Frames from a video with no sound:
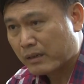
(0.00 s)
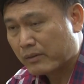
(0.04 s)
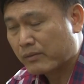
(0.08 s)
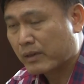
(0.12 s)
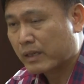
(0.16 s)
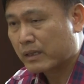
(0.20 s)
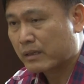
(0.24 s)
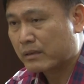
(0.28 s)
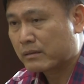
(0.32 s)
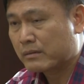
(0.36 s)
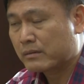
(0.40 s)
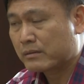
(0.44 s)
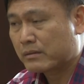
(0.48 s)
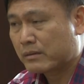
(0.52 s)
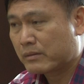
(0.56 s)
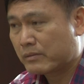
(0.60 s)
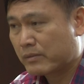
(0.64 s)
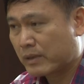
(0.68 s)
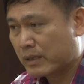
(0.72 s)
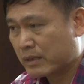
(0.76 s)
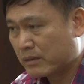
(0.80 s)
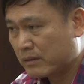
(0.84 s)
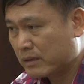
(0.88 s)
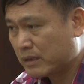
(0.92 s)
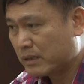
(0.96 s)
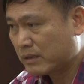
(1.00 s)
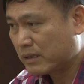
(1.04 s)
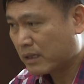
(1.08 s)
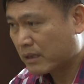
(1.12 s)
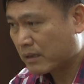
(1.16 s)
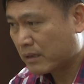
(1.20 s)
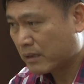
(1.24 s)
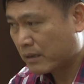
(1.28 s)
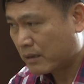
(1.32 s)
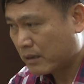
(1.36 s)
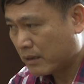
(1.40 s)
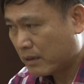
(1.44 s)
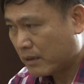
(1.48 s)
và và tôi nghĩ rằng
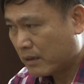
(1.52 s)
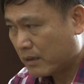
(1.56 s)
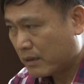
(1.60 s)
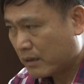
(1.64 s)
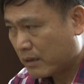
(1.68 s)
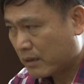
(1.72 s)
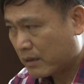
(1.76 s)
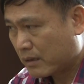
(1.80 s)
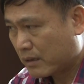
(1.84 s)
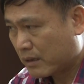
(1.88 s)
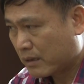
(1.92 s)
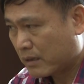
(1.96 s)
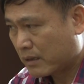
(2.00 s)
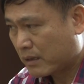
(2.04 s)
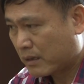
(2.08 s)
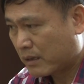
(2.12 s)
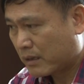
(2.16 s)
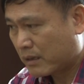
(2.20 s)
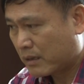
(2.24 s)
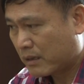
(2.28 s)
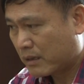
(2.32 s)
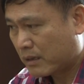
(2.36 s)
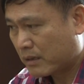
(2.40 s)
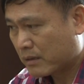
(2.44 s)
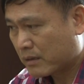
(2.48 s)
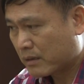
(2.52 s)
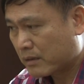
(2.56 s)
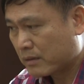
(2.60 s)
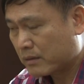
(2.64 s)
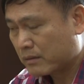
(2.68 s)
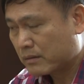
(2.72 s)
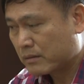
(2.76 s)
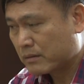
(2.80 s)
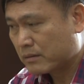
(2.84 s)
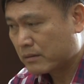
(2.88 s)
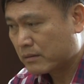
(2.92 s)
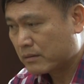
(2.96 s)
là là là, là ừ,